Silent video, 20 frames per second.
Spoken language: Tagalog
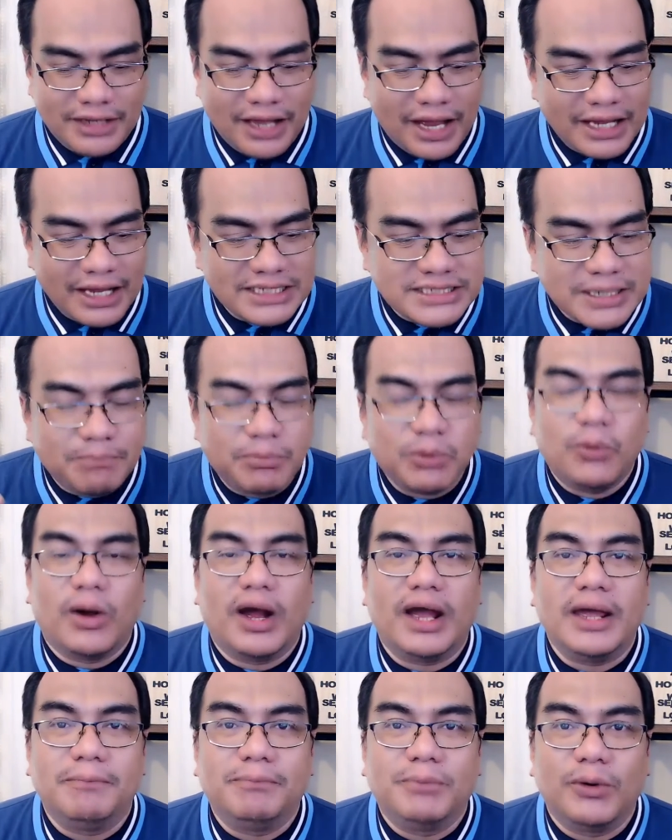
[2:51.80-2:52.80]
na
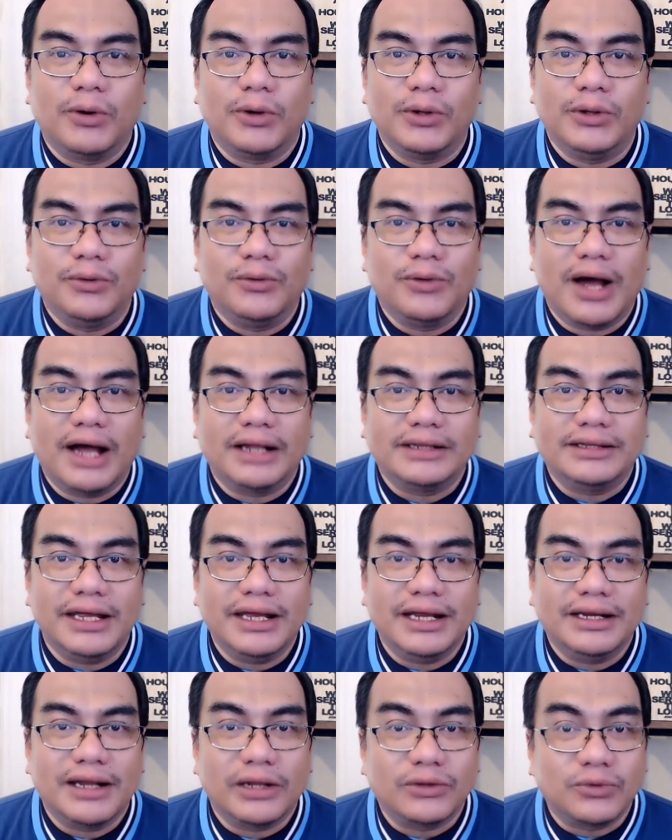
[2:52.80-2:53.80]
isabuhay po yung
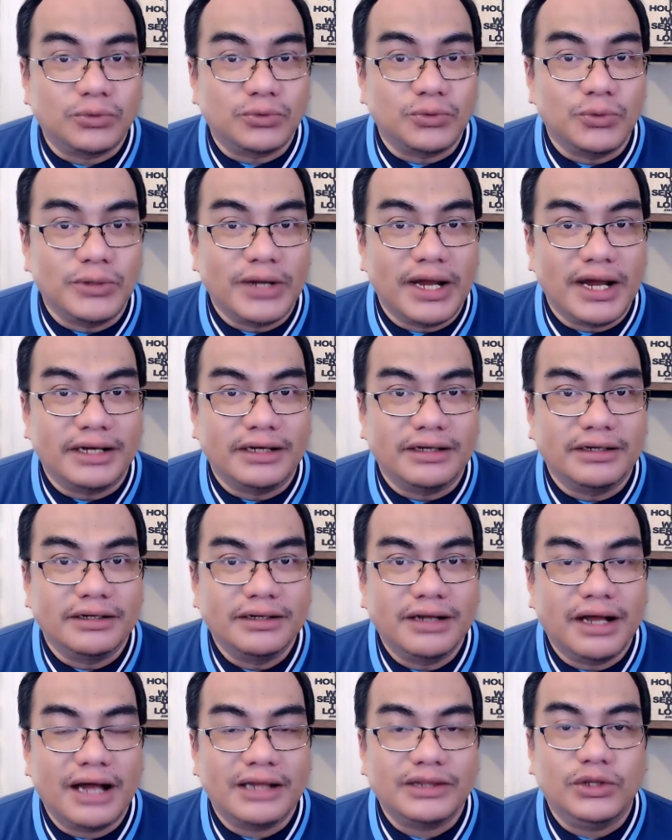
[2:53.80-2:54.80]
ating natutunan
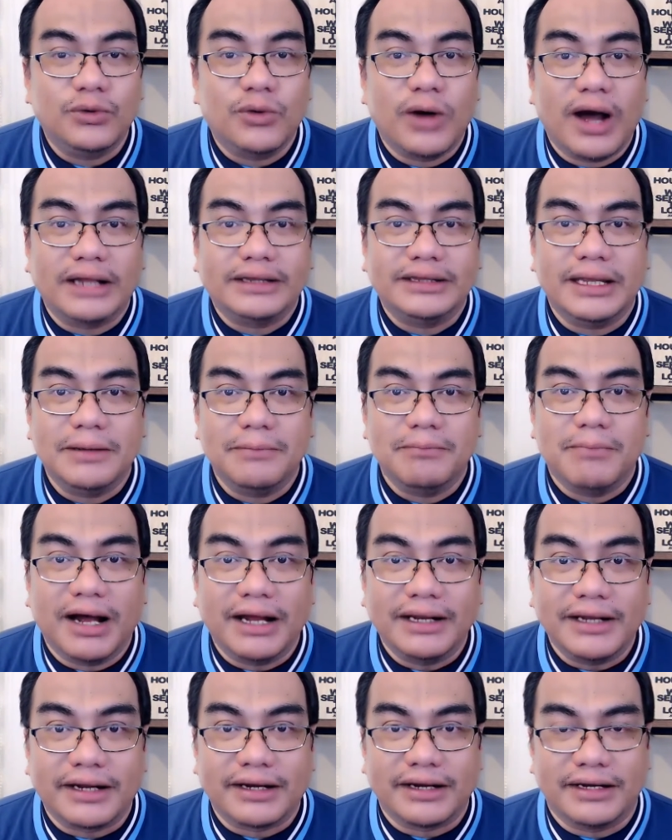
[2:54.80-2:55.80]
at yung ating
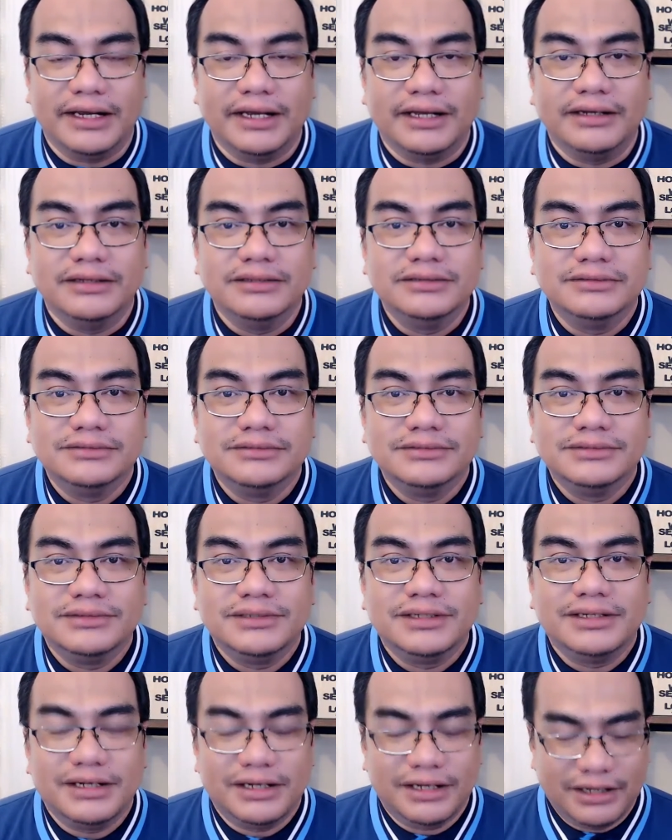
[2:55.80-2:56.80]
mga narinig.
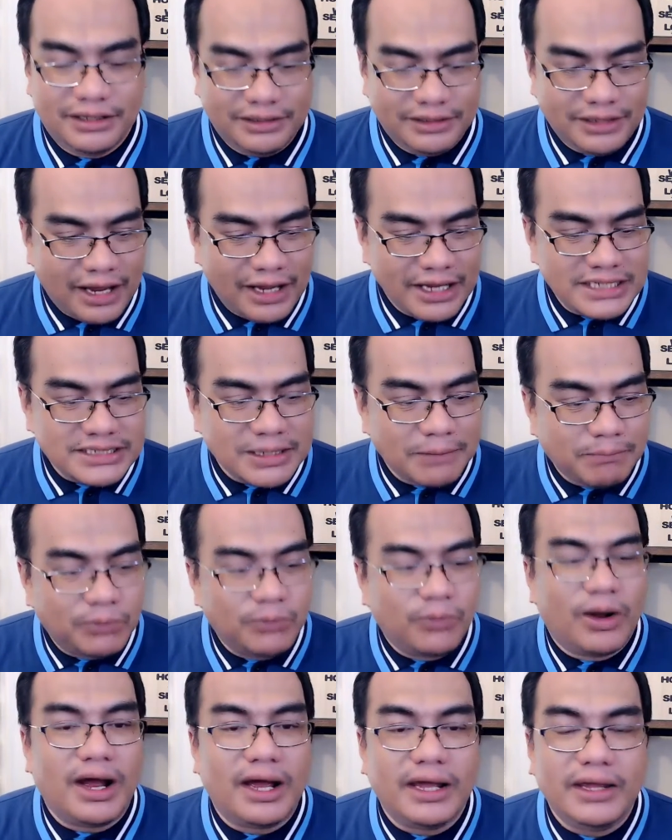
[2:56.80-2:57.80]
Na
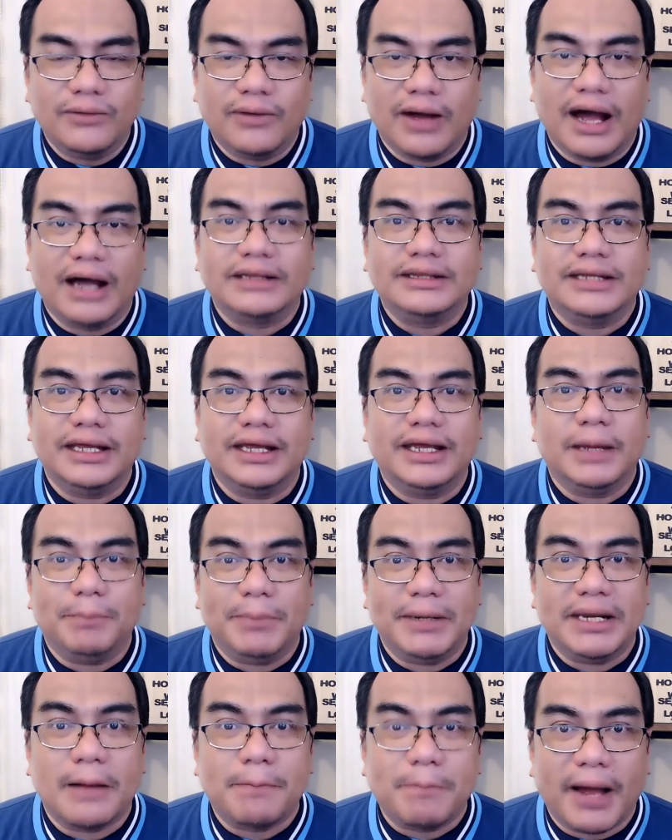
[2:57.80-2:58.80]
isabuhay yung ating
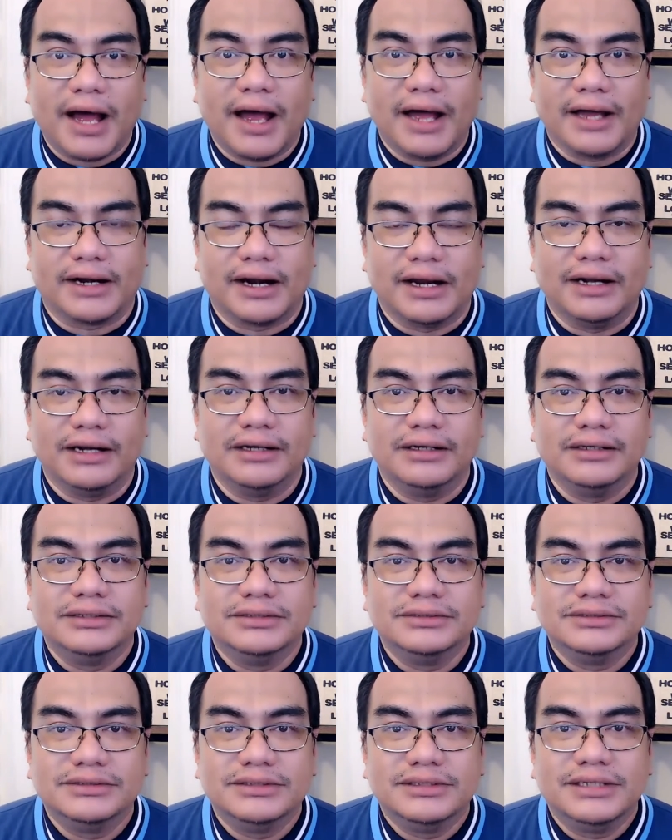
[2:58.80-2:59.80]
ipinapangaral.
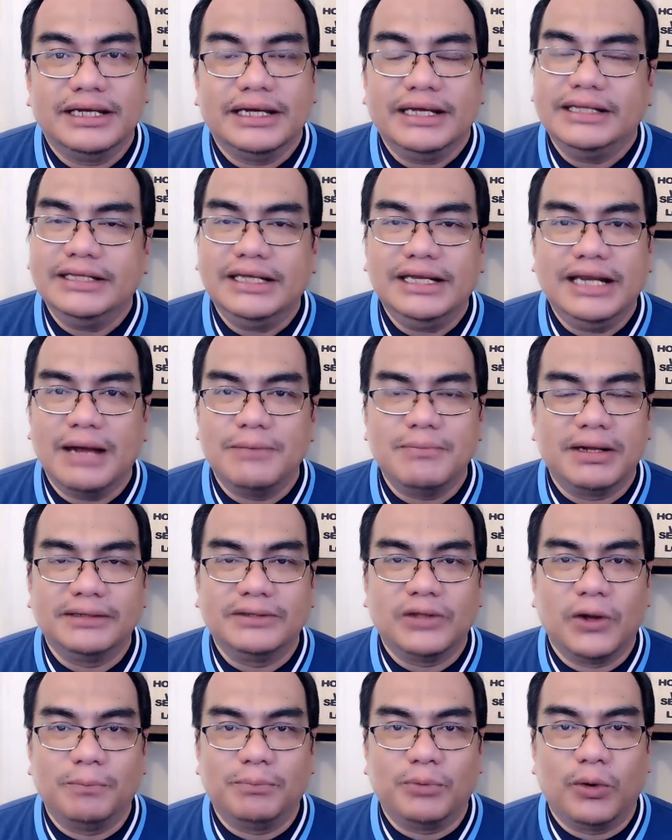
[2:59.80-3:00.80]
Hindi
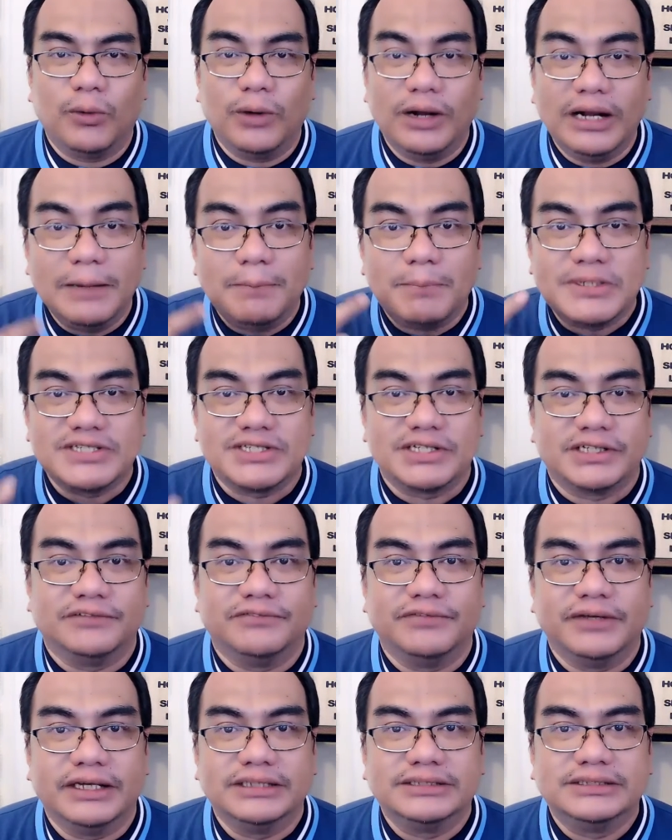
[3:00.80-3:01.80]
lamang daw po lip
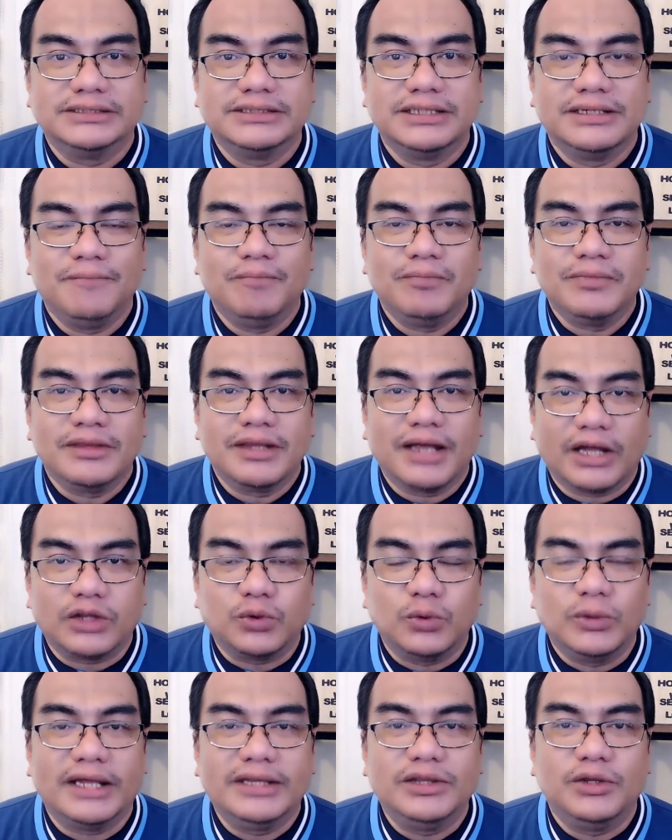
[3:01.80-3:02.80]
service.
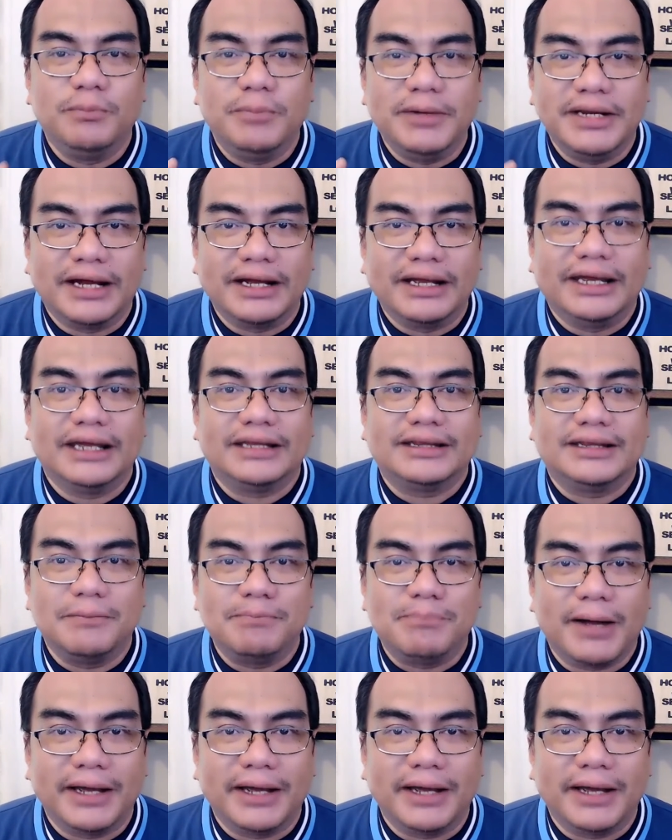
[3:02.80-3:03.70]
Katulad ng bilanggit ng